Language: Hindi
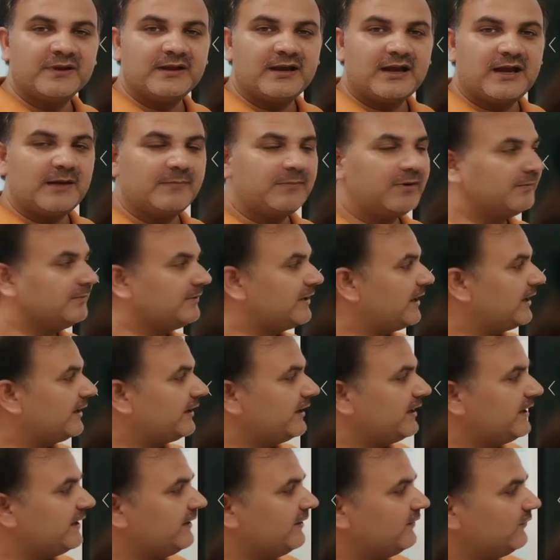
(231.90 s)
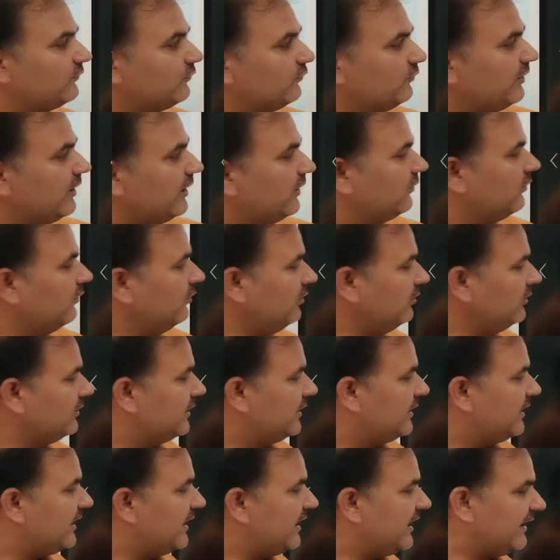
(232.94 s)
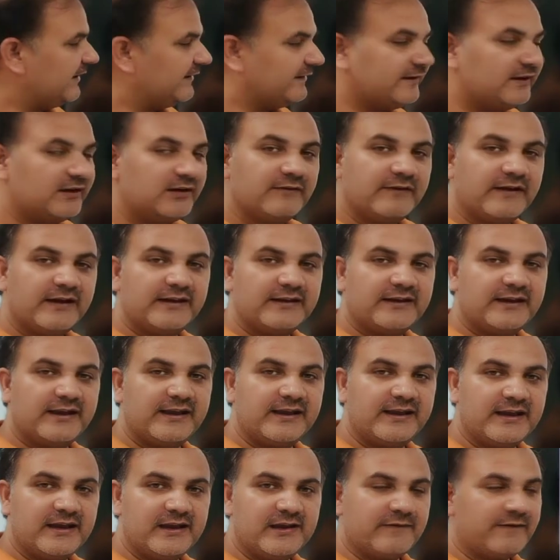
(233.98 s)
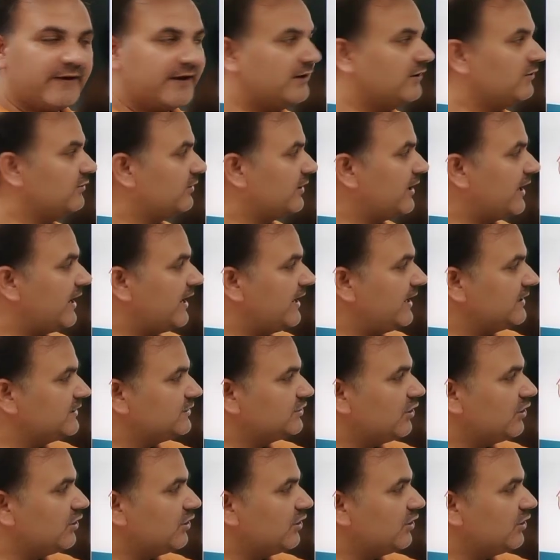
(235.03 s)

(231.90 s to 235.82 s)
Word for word: अब हम क्या करेंगे 16 को 8 से डिवाइड करेंगे डिवाइड हो रहा है